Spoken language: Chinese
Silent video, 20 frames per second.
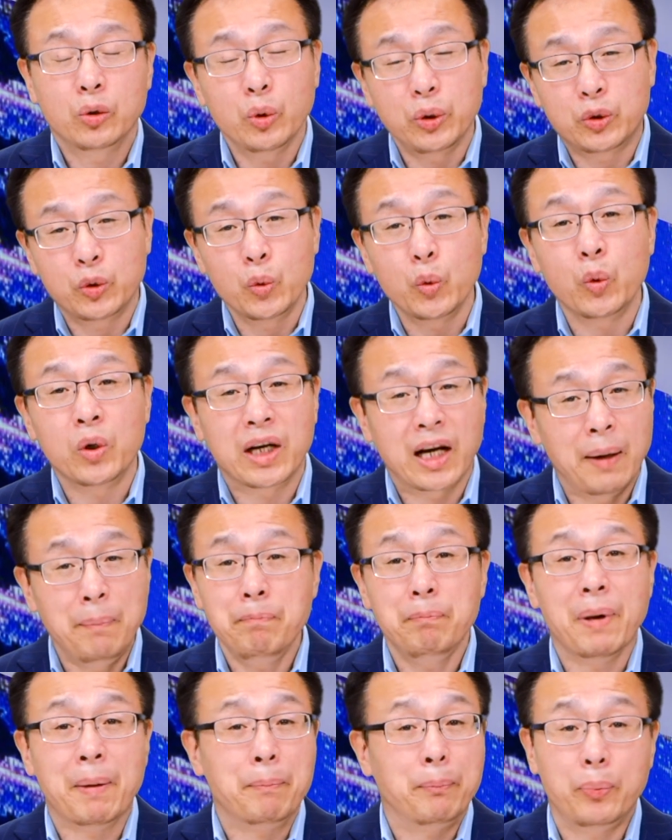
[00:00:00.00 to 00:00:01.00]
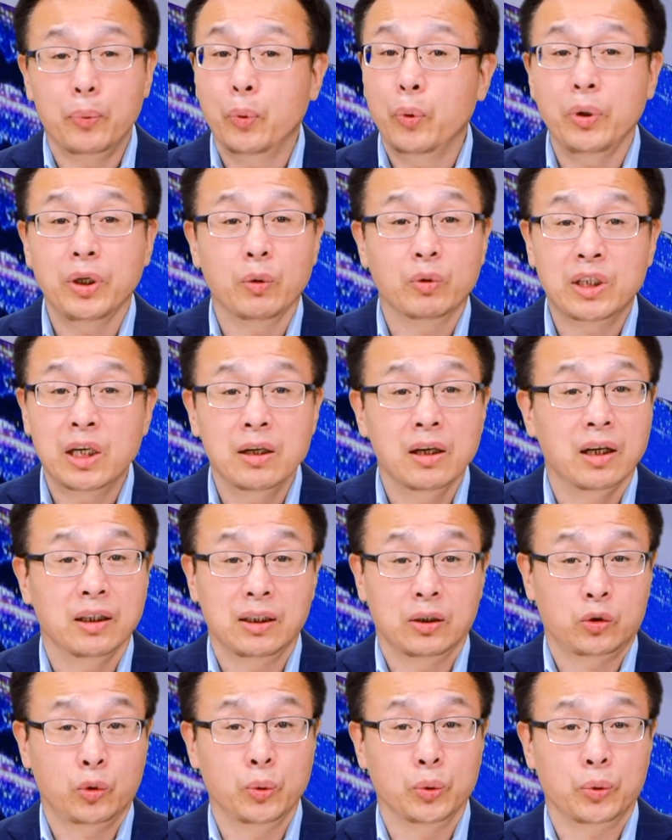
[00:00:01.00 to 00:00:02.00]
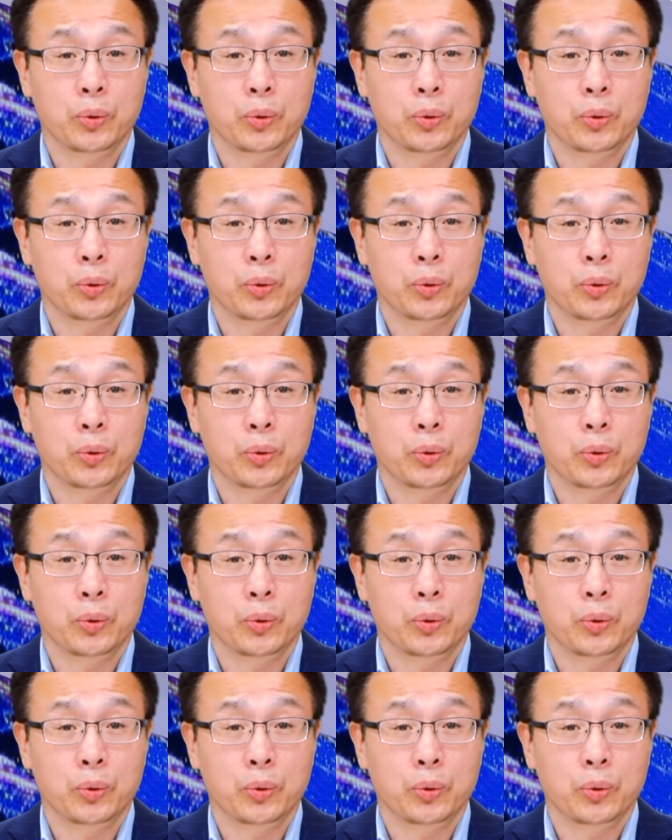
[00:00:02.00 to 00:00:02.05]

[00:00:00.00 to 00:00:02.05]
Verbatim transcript: 对中共根本不会有任何的触